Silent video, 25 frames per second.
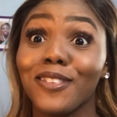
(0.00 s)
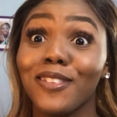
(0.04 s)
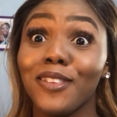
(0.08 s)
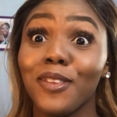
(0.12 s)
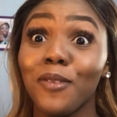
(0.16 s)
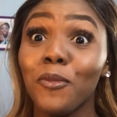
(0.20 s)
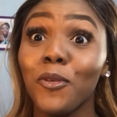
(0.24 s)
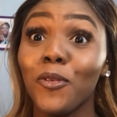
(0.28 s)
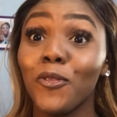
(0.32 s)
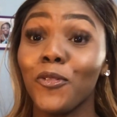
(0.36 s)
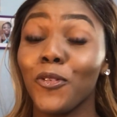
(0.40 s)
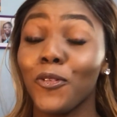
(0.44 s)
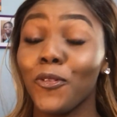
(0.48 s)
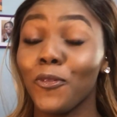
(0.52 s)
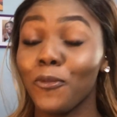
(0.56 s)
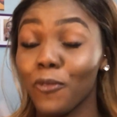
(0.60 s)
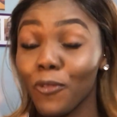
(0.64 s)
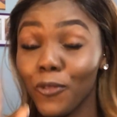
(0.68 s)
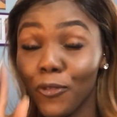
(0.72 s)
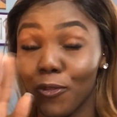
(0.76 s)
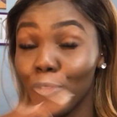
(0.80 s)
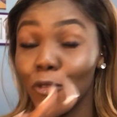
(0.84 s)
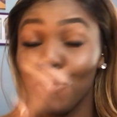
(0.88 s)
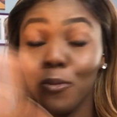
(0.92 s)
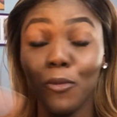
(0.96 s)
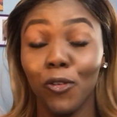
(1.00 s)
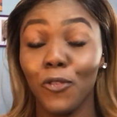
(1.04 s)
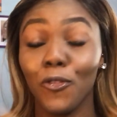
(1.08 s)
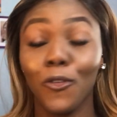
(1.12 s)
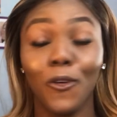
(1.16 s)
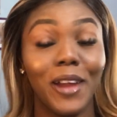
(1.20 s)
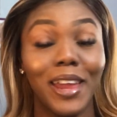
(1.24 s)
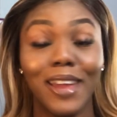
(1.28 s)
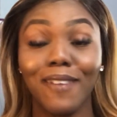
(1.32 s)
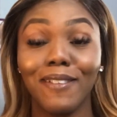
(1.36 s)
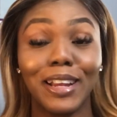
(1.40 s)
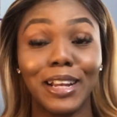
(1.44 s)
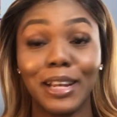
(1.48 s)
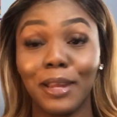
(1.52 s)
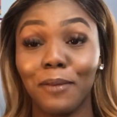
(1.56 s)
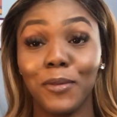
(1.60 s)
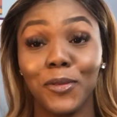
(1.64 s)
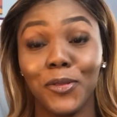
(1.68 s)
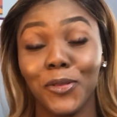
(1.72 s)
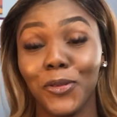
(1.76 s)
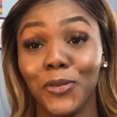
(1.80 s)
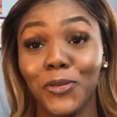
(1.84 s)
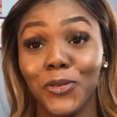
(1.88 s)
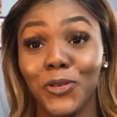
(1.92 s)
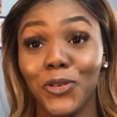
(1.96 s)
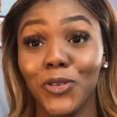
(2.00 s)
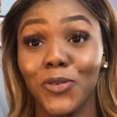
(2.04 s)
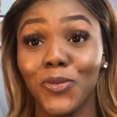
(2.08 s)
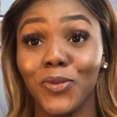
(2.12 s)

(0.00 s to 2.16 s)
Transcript: si vous, me voyez avec la même tenue,